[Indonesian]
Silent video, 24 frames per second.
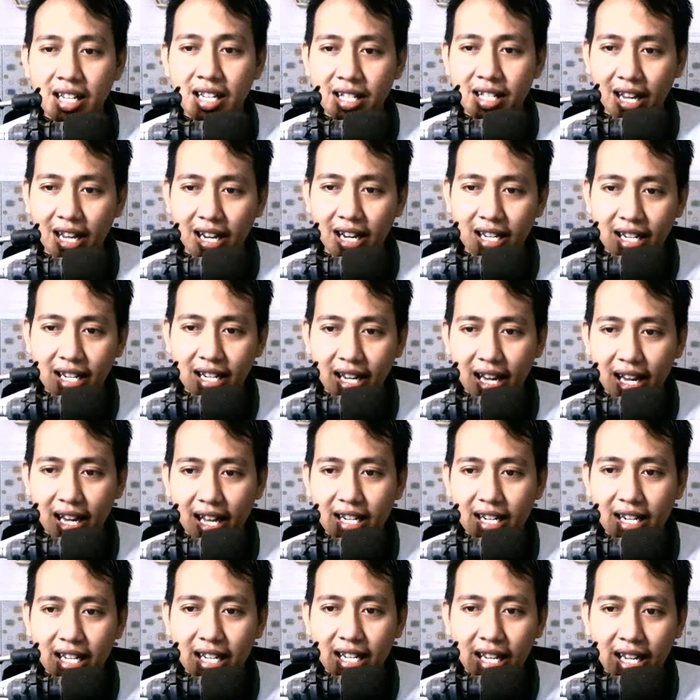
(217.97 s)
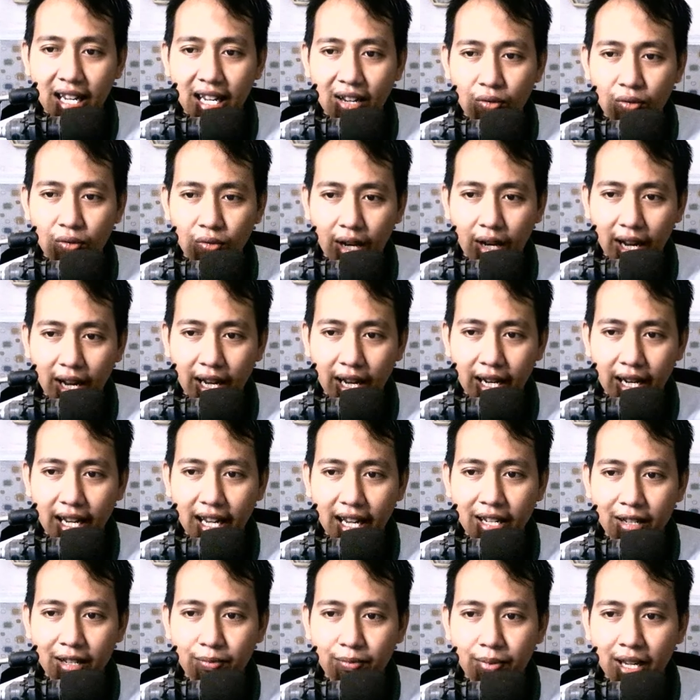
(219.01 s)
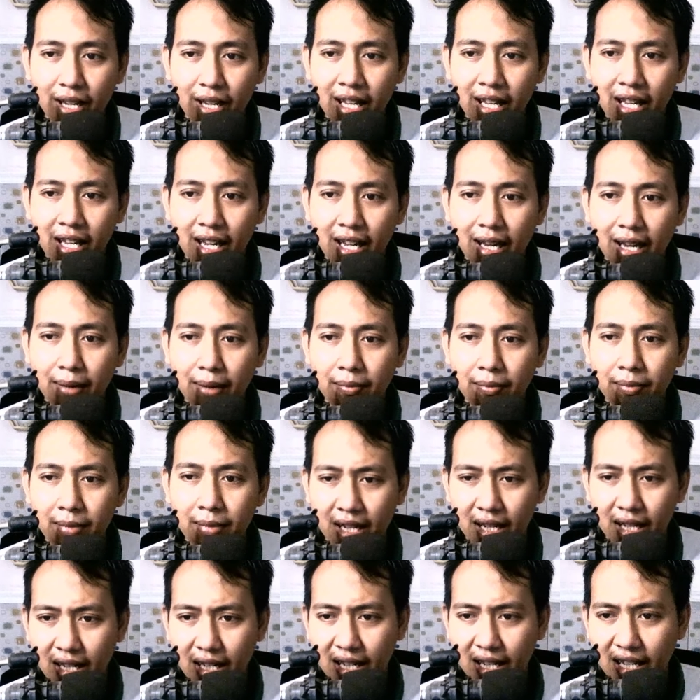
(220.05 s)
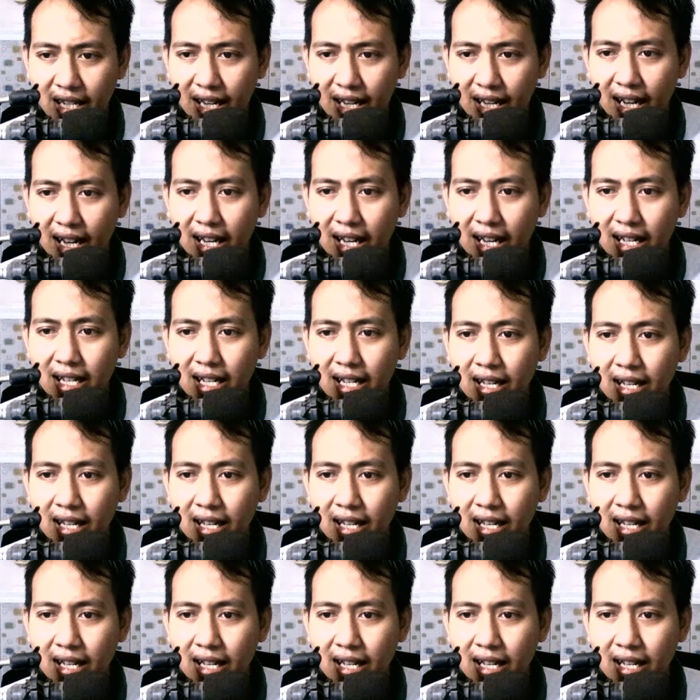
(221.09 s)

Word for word: Jakle LT UNSP M Media